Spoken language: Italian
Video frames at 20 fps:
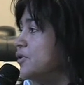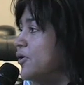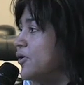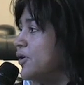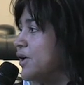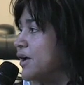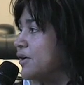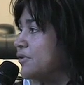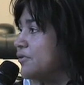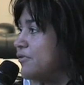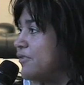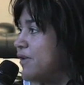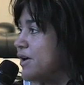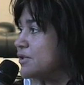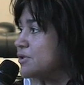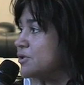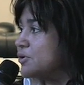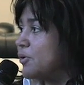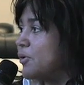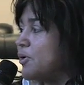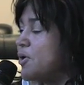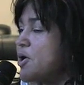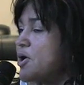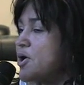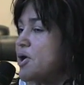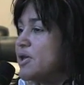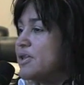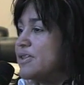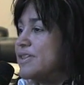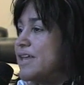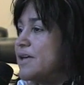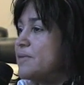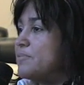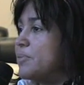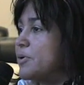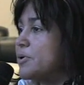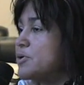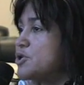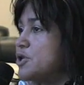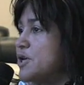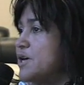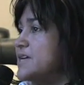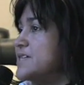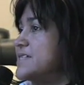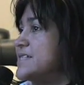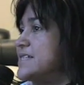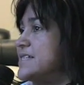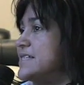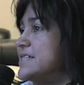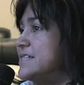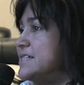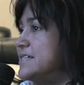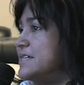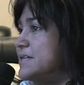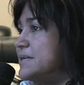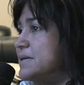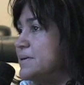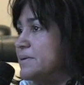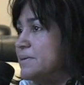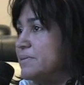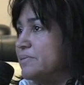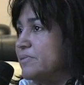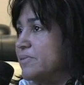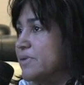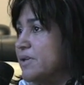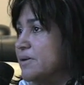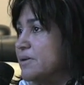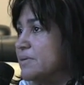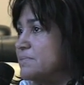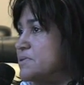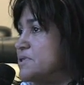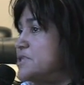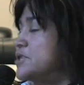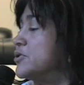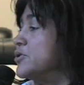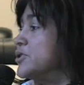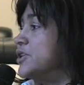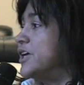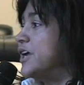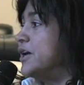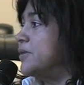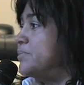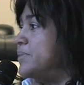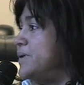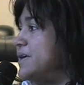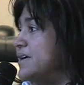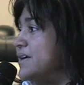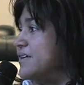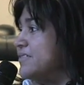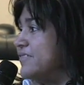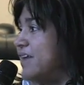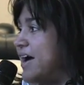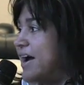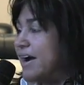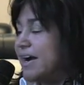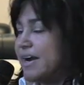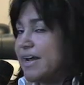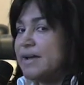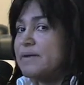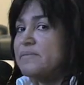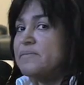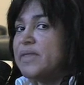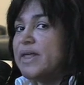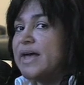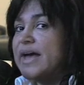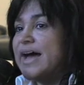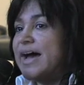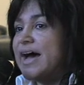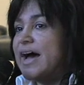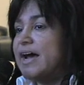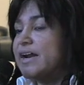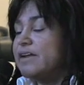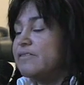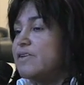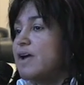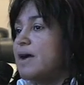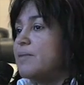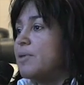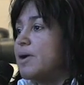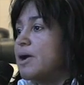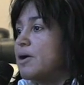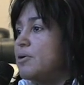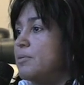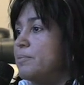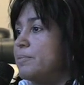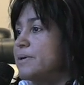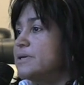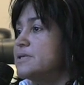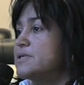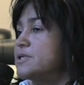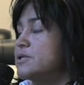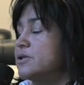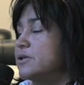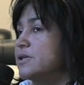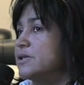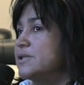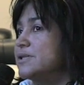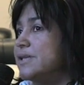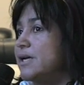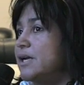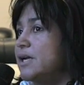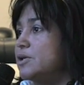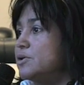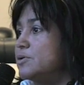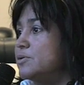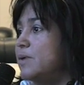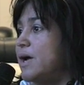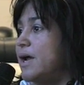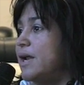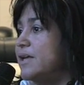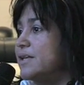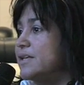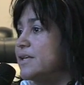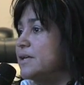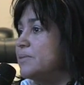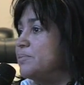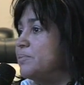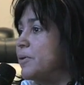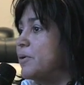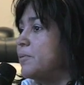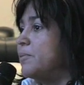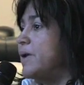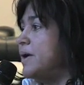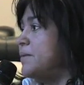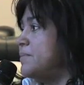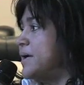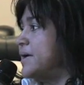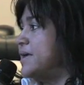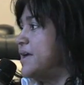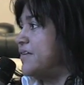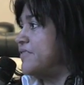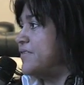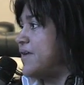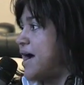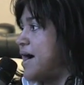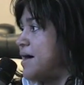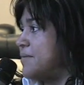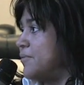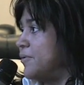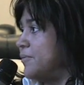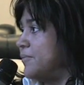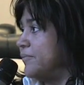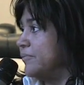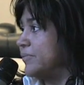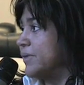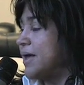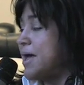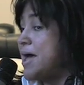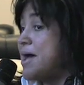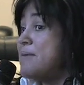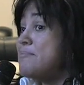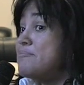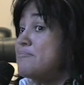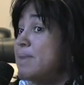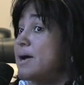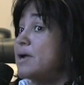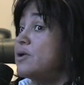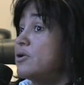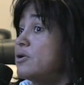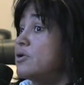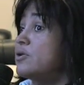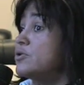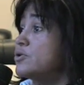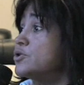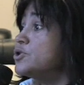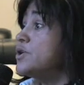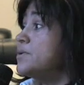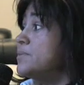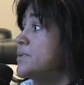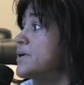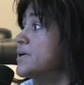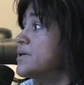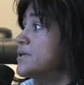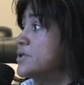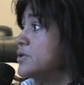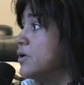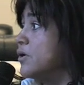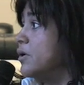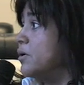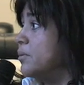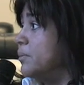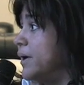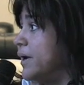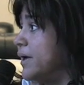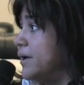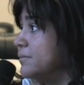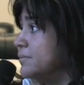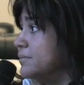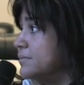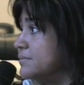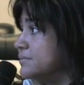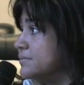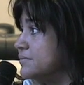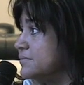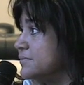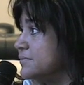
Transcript: noi hanno fatto dei processi di mh, psicoterapie varie, arriviamo alla comprensione intellettuale del problema che abbiamo, ma non lo riusciamo a risolvere.